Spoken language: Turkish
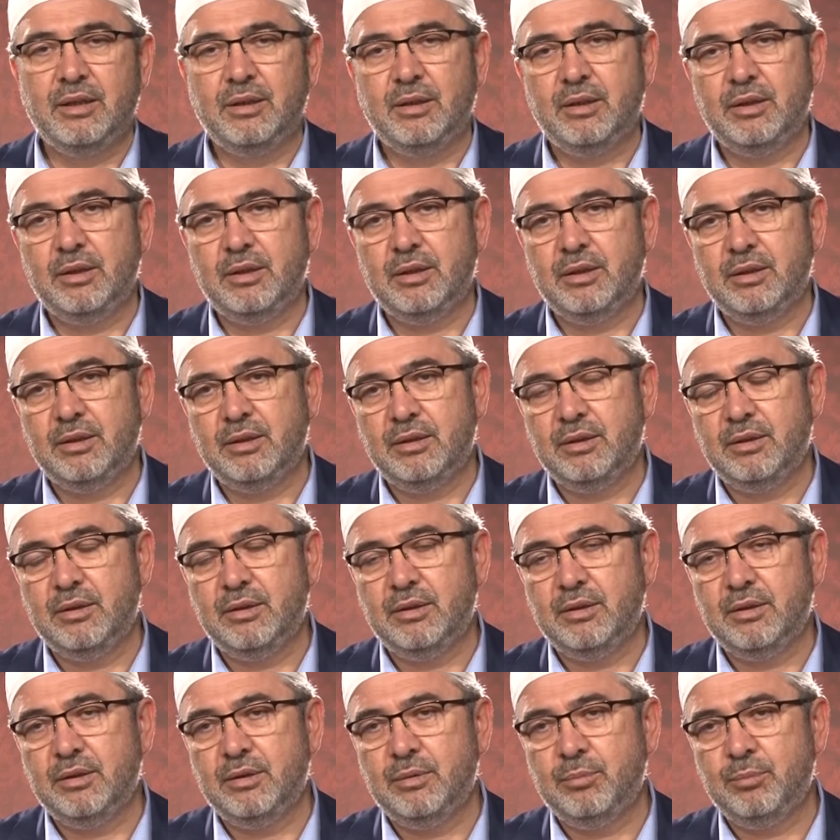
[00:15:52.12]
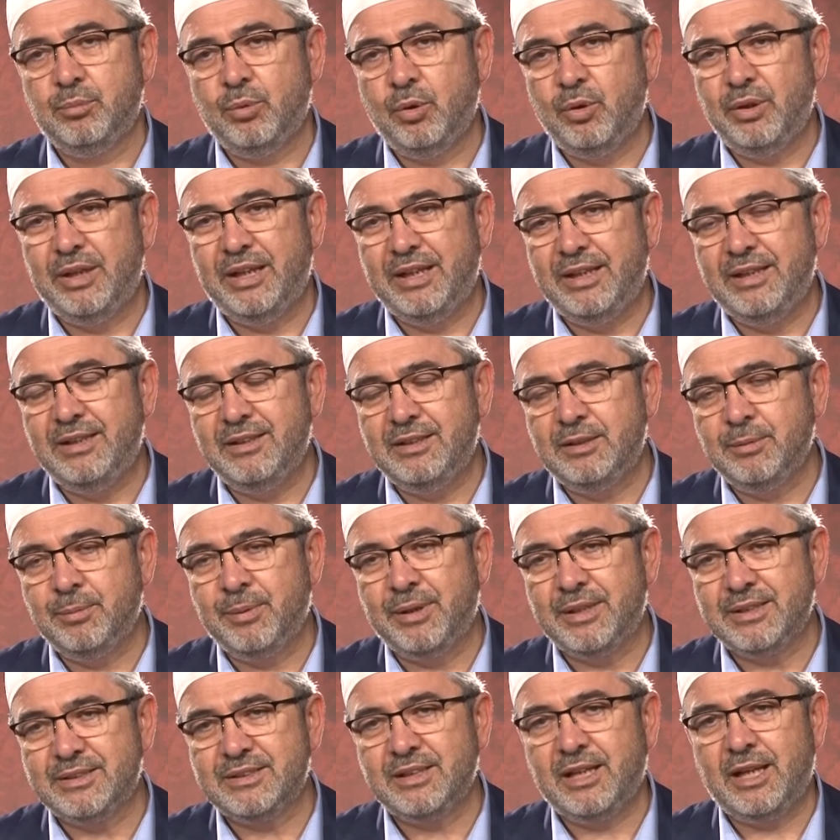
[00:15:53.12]
Ee, böyle
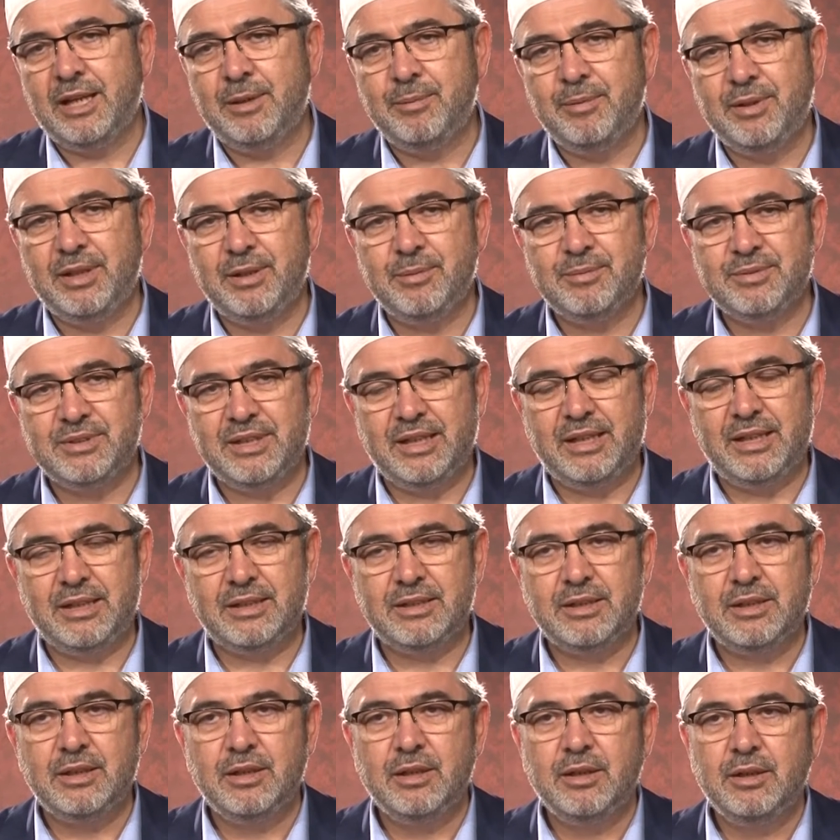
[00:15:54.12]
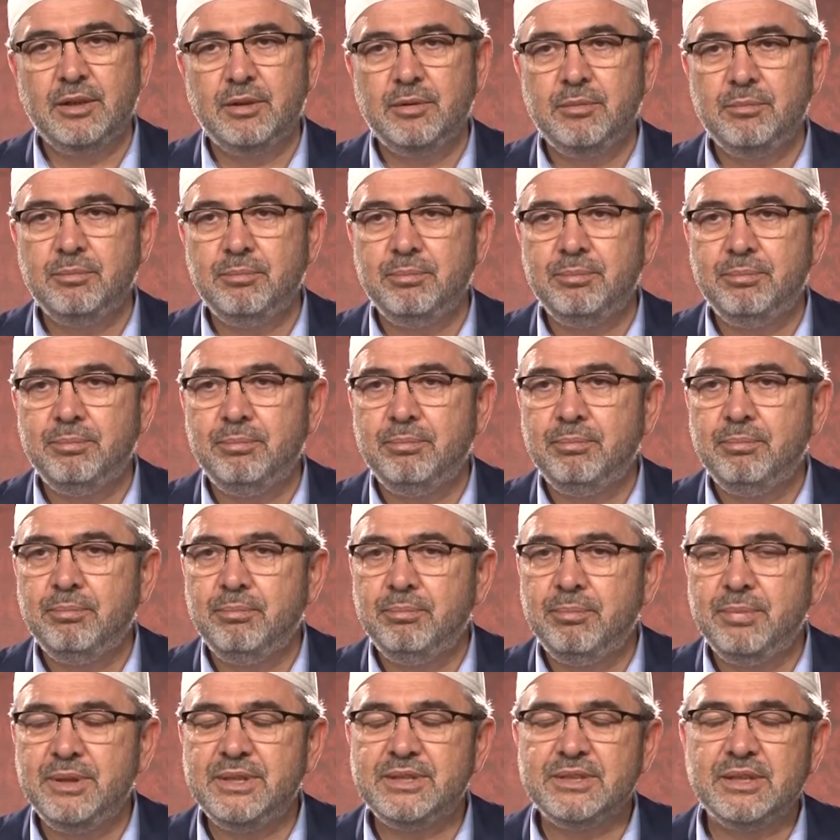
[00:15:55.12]
itibar sahibi kimseler.
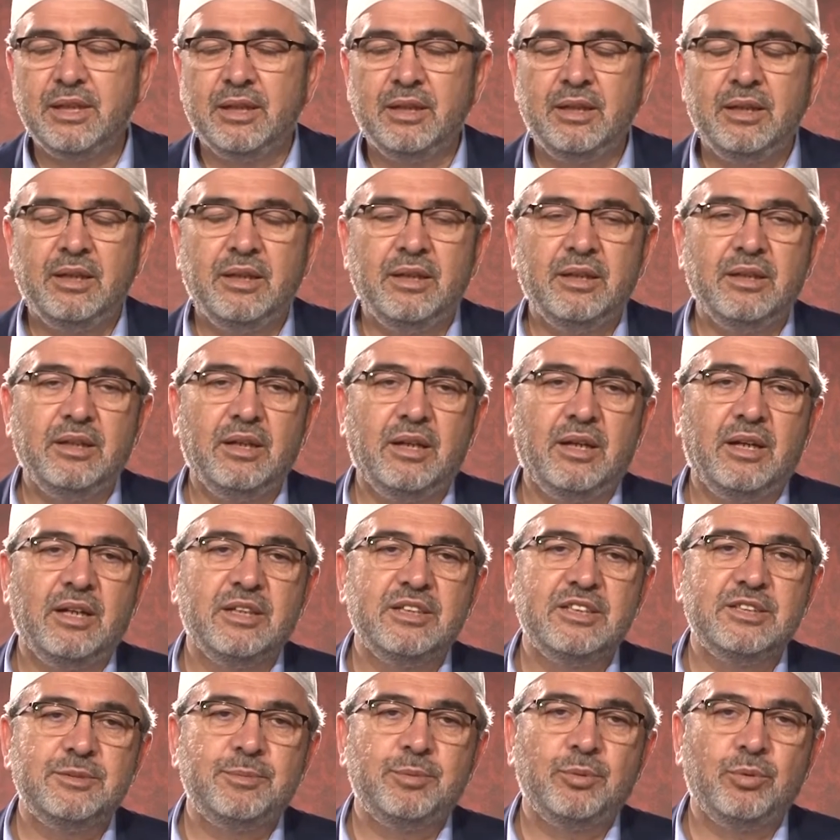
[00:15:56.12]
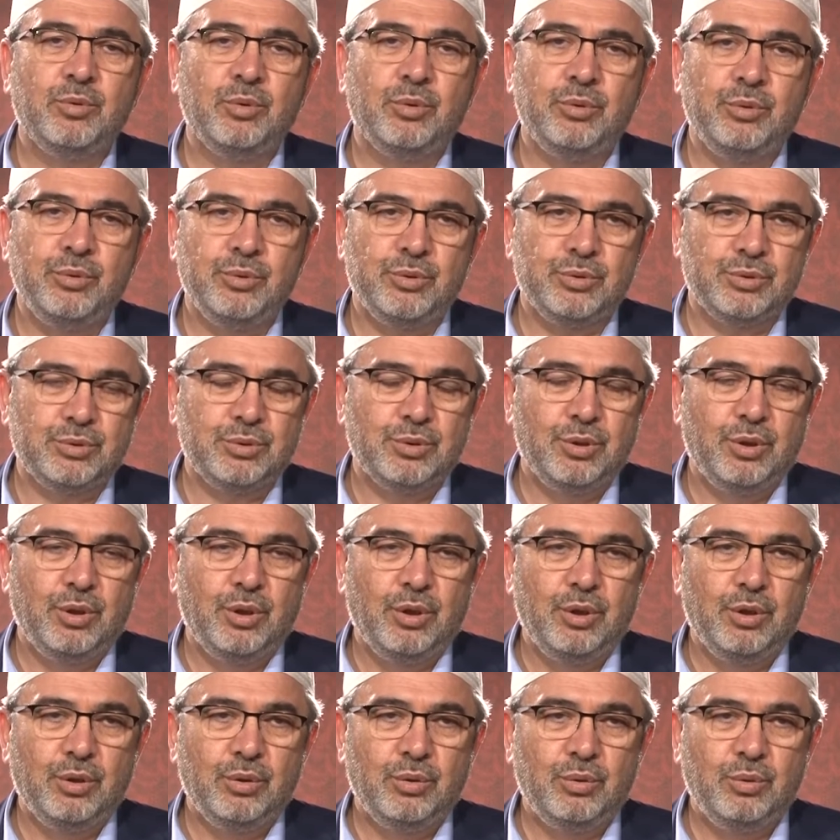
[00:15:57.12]
Biz Allah'ın aciz bir kuluyuz.
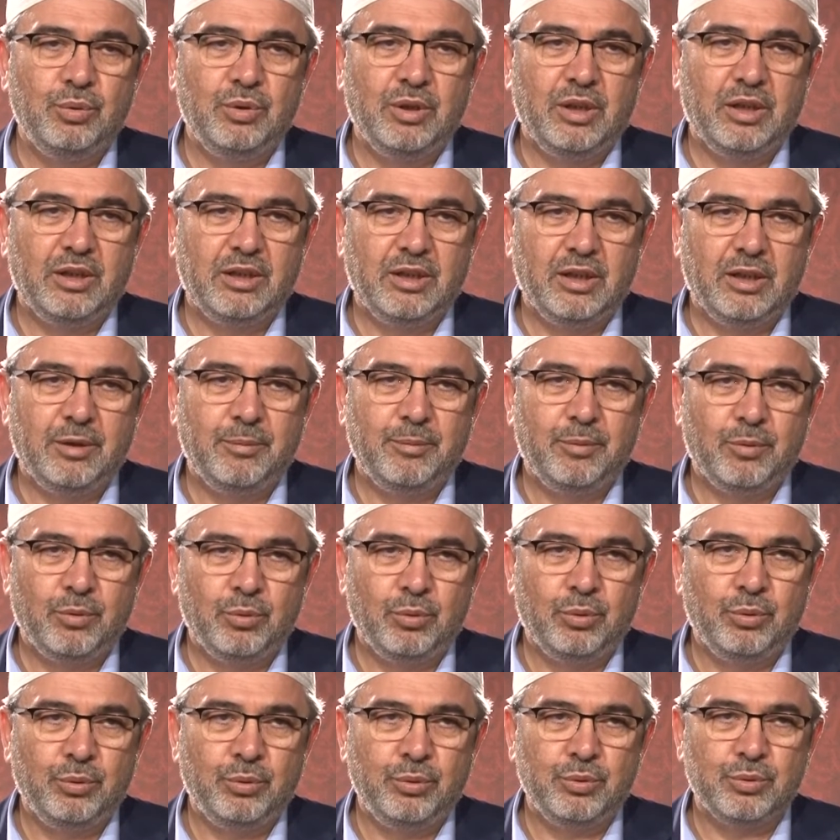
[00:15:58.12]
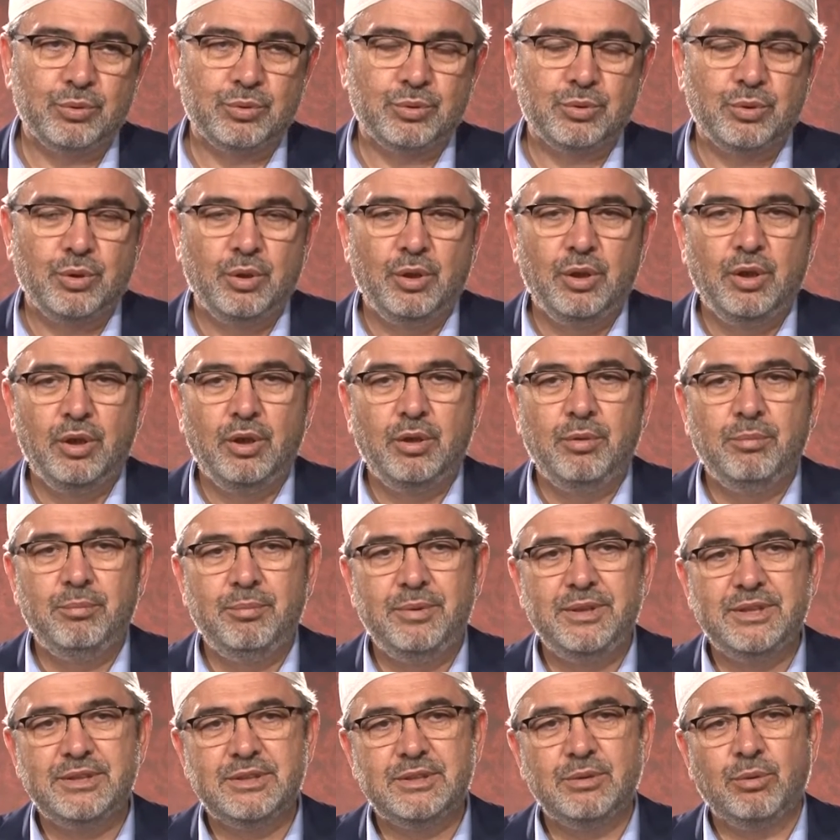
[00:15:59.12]
Günahkar bir kuluyuz.
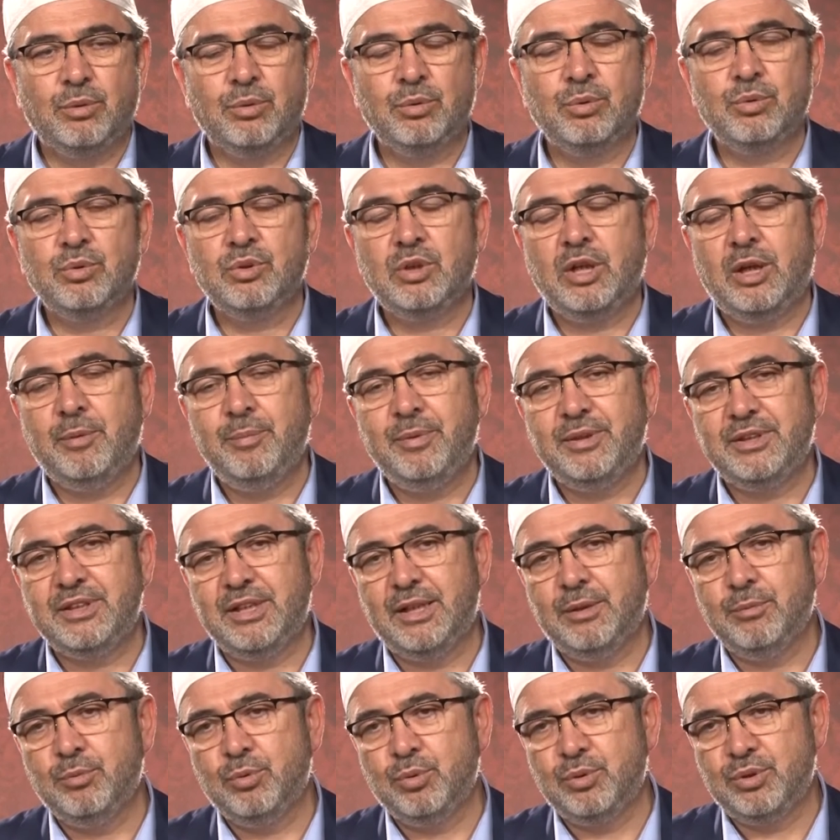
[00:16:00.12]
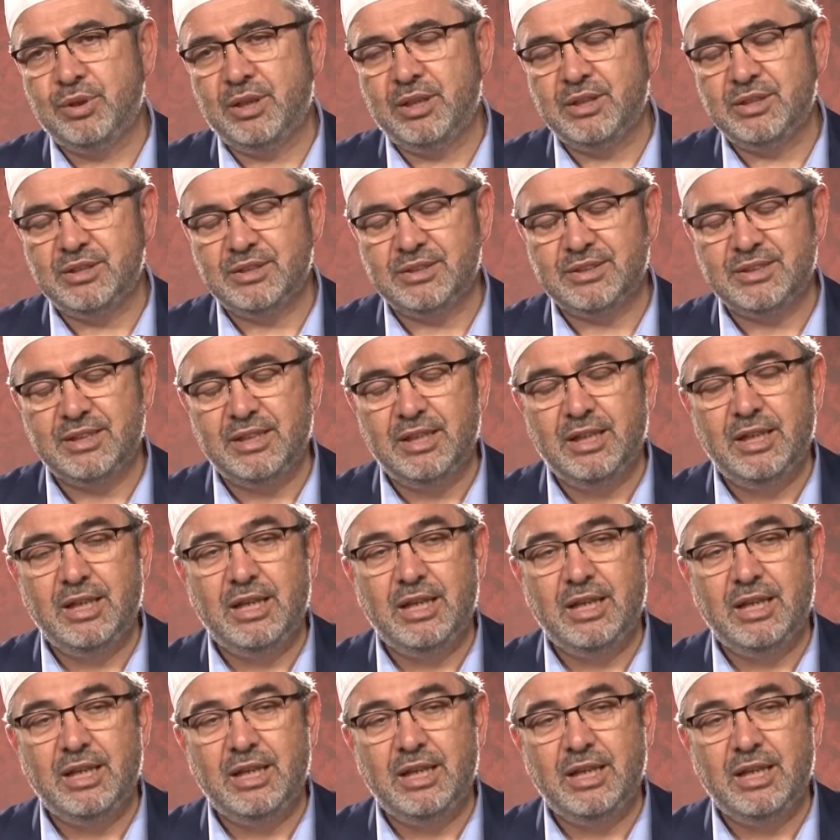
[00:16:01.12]
Biz onun rahmetine muhtacız.